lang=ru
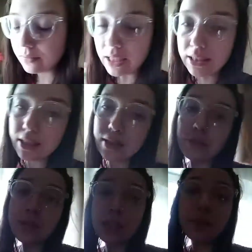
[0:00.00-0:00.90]
Здесь не
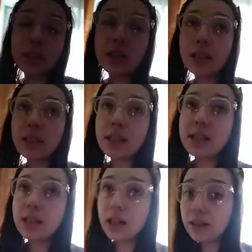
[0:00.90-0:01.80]
во всех квартирах есть
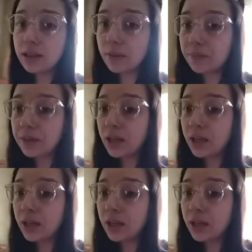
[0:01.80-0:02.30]
стиралки,